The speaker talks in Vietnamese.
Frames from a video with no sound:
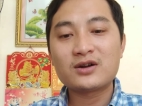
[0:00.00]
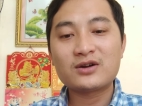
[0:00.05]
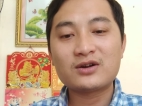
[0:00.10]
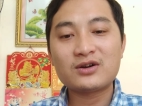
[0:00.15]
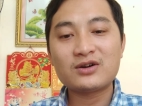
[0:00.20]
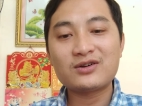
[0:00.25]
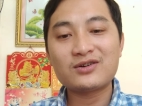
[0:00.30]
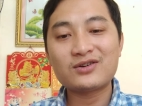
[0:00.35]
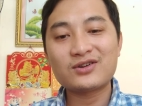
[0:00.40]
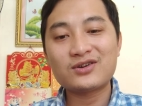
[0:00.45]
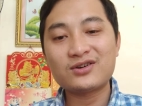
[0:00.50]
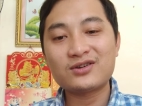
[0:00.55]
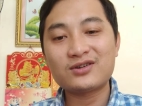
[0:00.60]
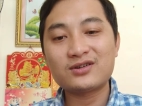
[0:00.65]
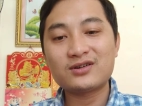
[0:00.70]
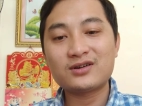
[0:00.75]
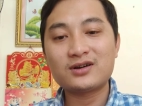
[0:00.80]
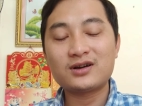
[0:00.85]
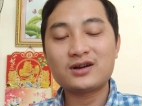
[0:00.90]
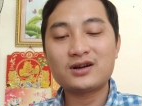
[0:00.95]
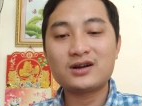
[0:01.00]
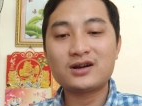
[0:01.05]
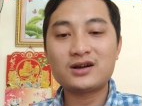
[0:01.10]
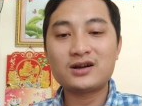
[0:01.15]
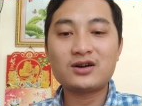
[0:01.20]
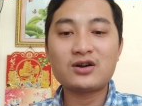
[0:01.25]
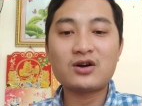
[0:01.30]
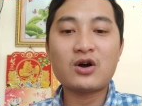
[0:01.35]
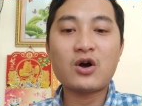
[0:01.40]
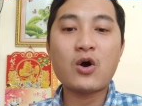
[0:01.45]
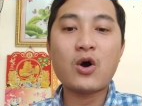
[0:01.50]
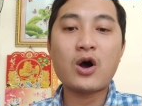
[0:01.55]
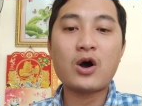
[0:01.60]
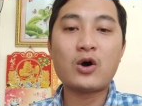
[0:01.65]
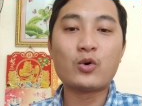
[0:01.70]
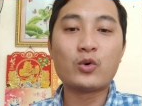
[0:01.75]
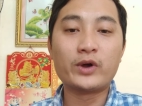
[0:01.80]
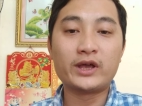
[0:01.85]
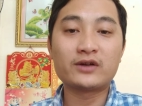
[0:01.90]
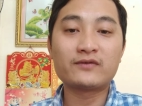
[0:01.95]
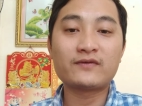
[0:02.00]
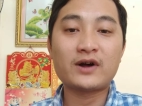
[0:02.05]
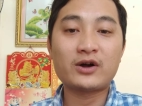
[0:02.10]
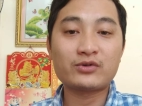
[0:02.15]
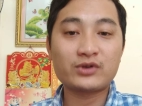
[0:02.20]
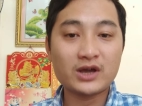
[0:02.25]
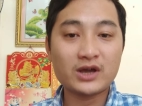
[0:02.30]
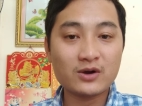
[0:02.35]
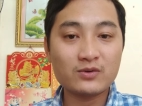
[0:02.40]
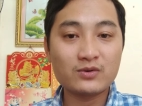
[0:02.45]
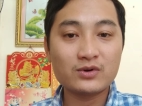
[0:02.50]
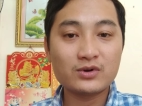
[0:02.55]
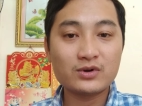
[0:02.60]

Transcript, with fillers: nó nó hòa quyện vào nhau